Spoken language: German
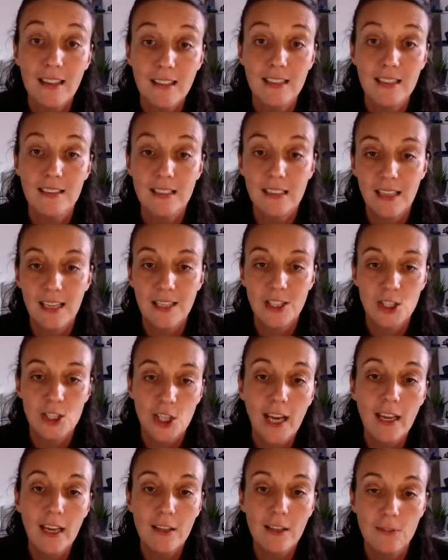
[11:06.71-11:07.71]
richtige
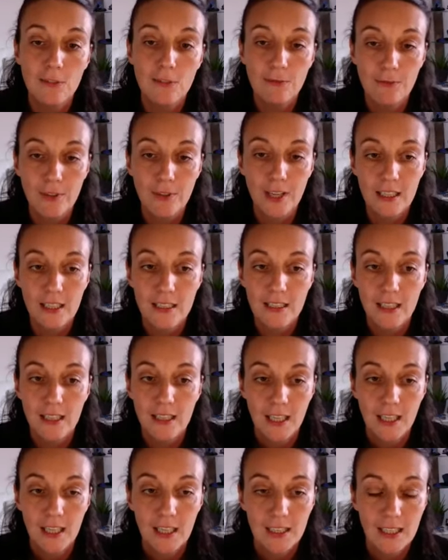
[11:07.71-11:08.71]
Entscheidung, weil
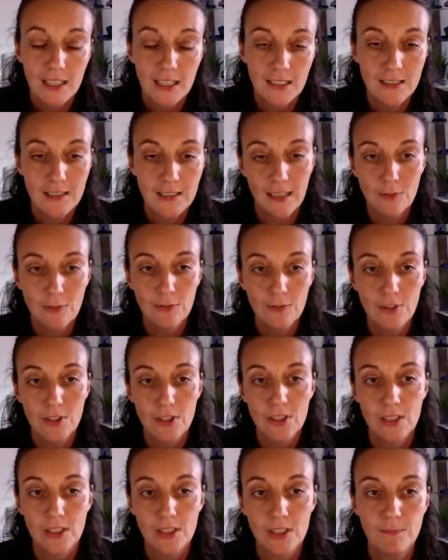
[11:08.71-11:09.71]
ich dadurch,
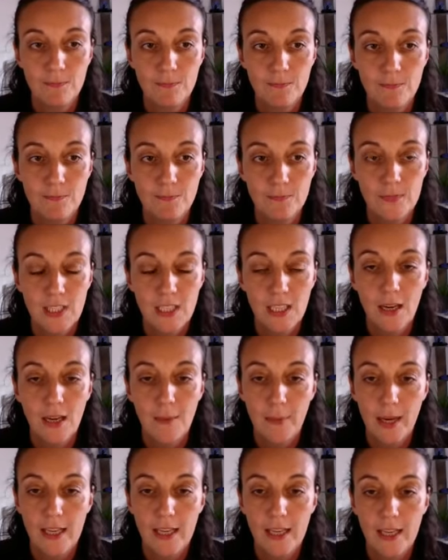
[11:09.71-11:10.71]
ähm, ja,
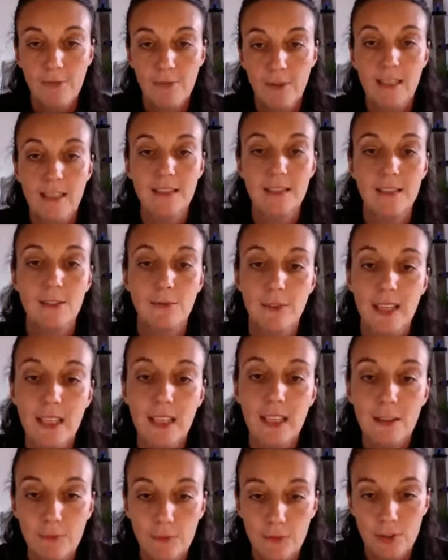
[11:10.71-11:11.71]
meinen weiteren
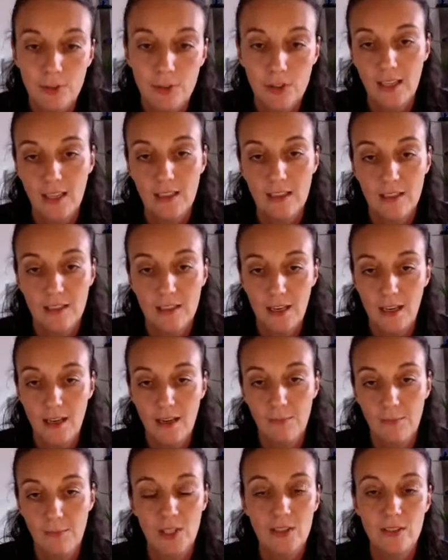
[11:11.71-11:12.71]
Weg wurde da,
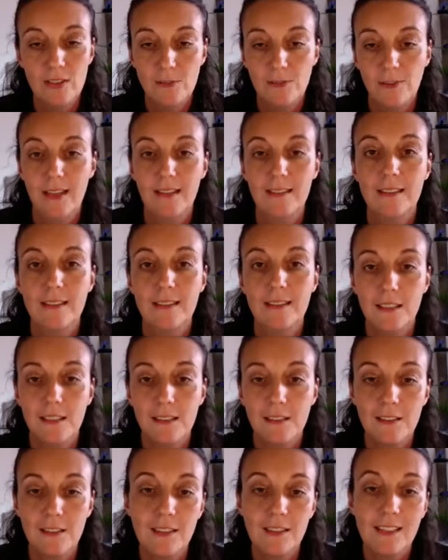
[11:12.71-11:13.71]
damit quasi
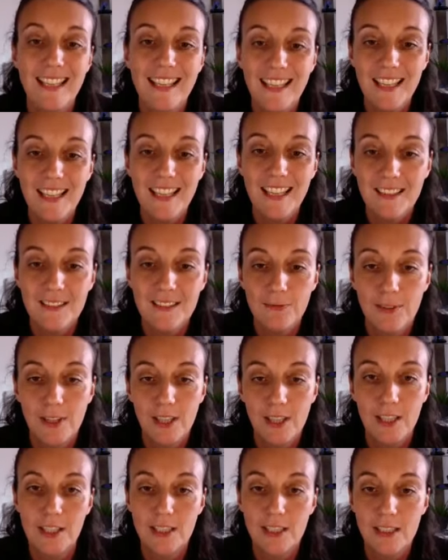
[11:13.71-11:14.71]
gelegt,
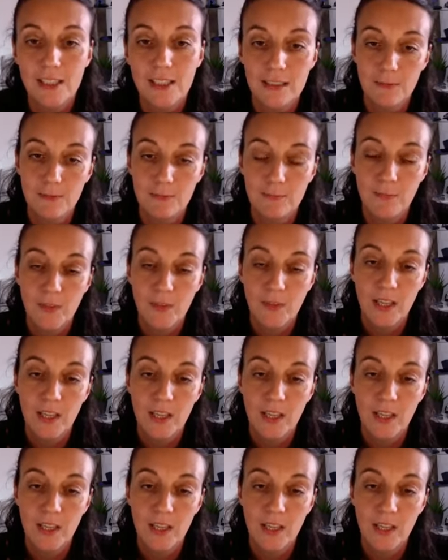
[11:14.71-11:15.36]
weil ich ähm,